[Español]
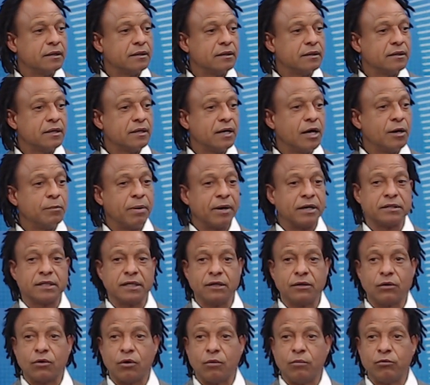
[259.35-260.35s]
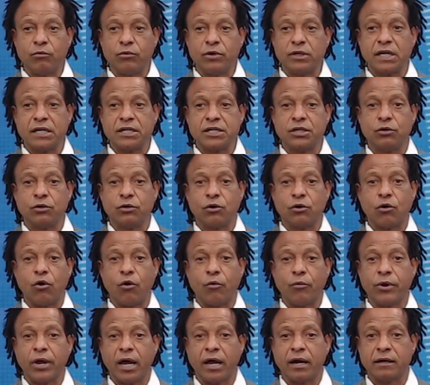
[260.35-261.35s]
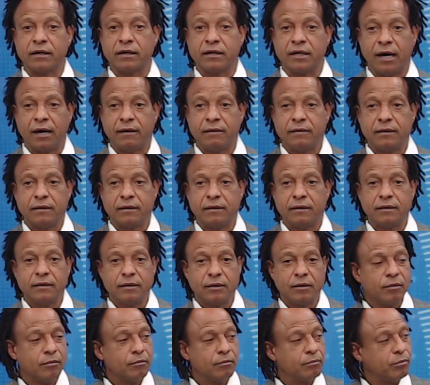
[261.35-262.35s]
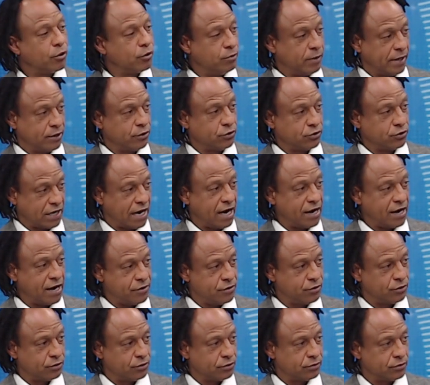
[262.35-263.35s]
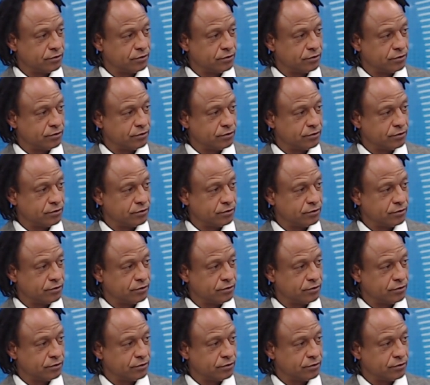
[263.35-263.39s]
el Partido Comunista Chino gobierna por varios años.